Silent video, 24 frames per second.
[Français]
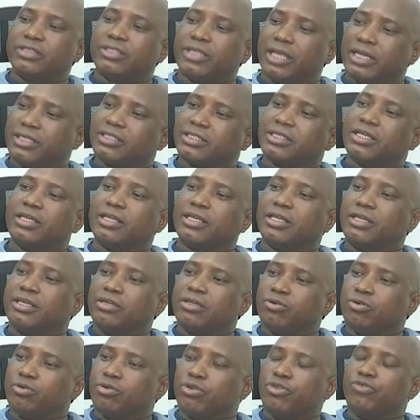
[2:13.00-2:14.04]
ça, c'est
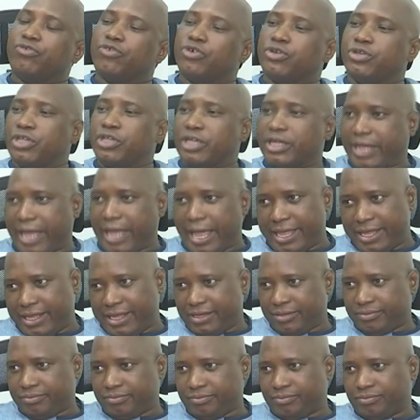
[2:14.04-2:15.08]
au niveau de Caille,
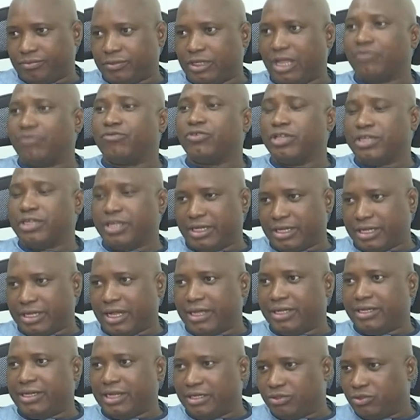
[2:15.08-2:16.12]
la ville de
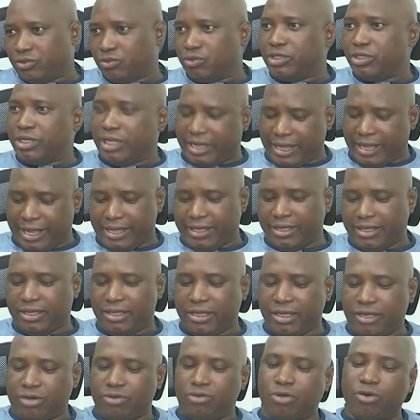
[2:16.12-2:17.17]
Caille, la zone de Caille.
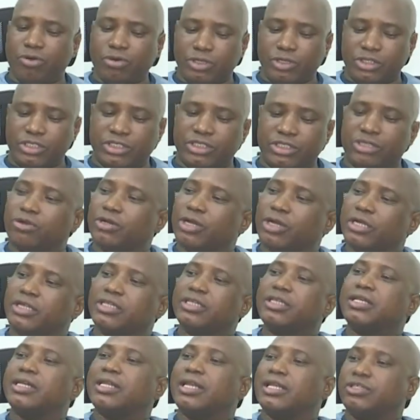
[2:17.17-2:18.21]
Donc, ici, on a
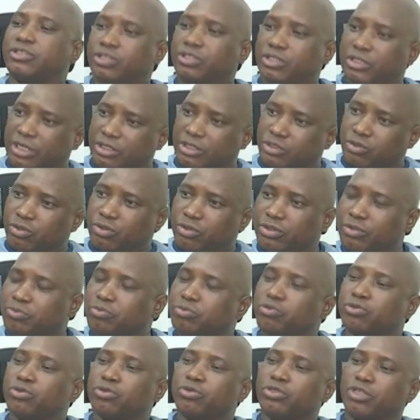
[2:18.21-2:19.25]
dit que la situation
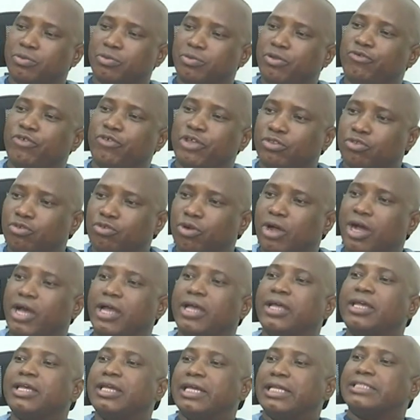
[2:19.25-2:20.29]
pour
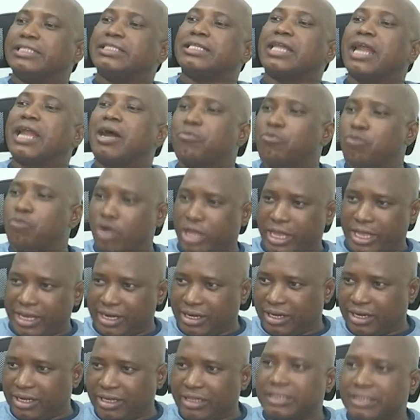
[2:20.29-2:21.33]
2023, elle sera
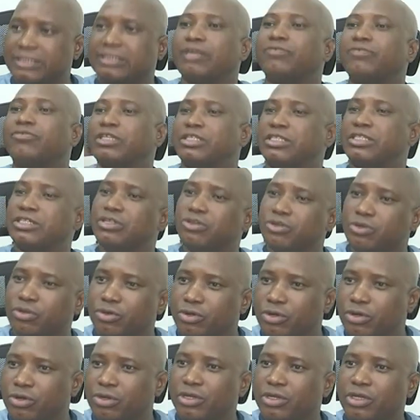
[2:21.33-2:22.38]
moyenne. Ça veut dire
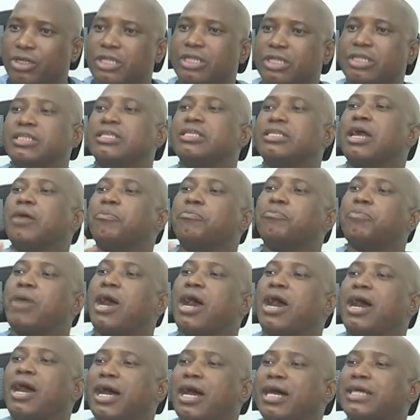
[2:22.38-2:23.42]
qu'il n'y a
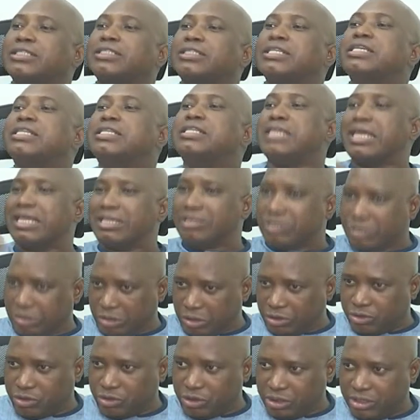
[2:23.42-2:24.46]
pas assez
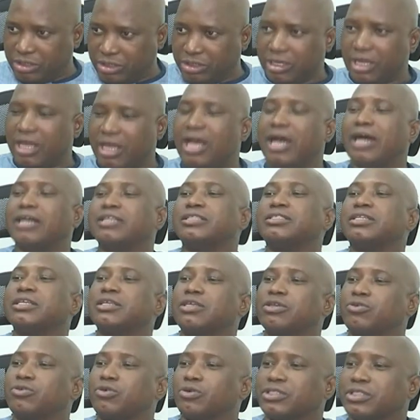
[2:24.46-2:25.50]
d'inquiétude en ce
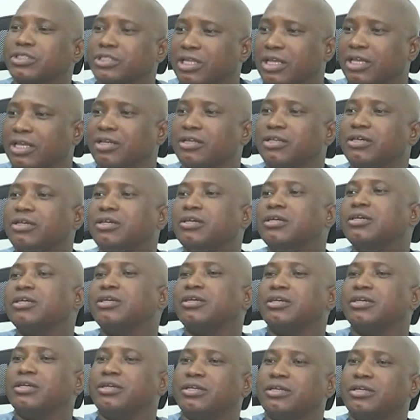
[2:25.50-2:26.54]
qui concerne
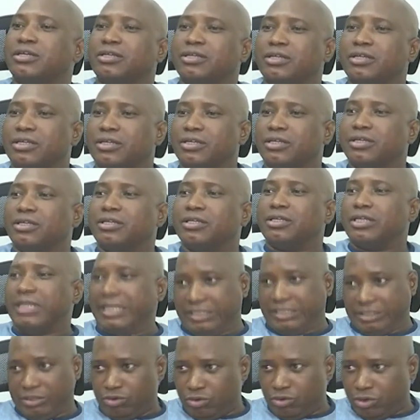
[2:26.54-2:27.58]
euh, euh, euh,
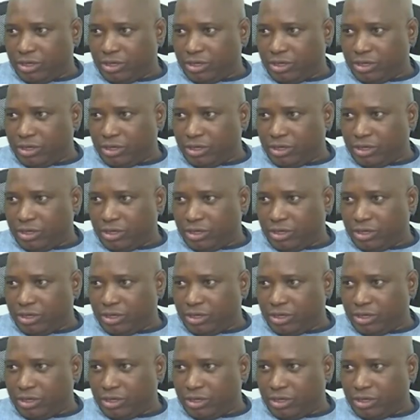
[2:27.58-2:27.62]
les